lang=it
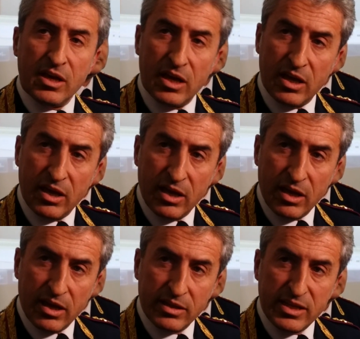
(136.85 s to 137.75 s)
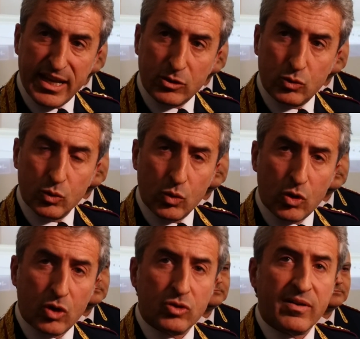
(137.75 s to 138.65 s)
eh, di
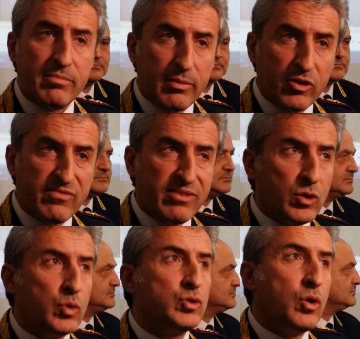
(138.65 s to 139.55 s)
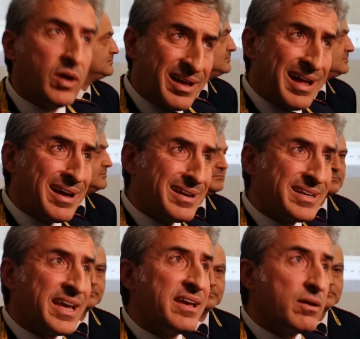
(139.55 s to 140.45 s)
Nettuno, dove abbiamo rinvenuto
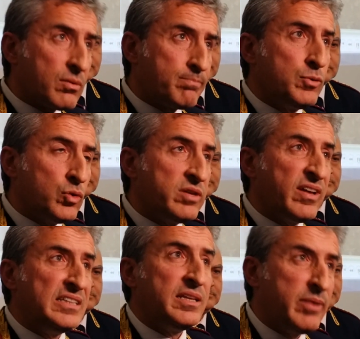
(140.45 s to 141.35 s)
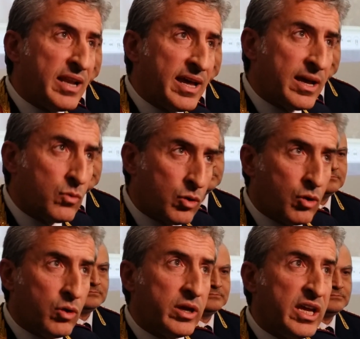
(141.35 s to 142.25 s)
anche più di 20.000
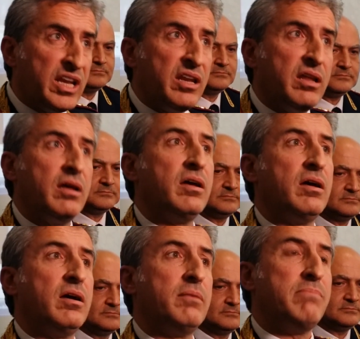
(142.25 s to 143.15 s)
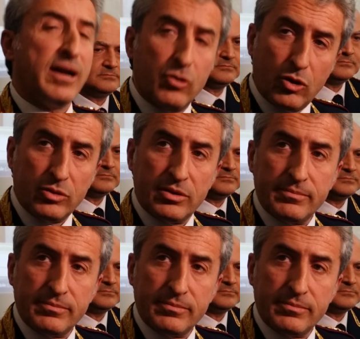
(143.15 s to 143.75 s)
euro in eh, banconote.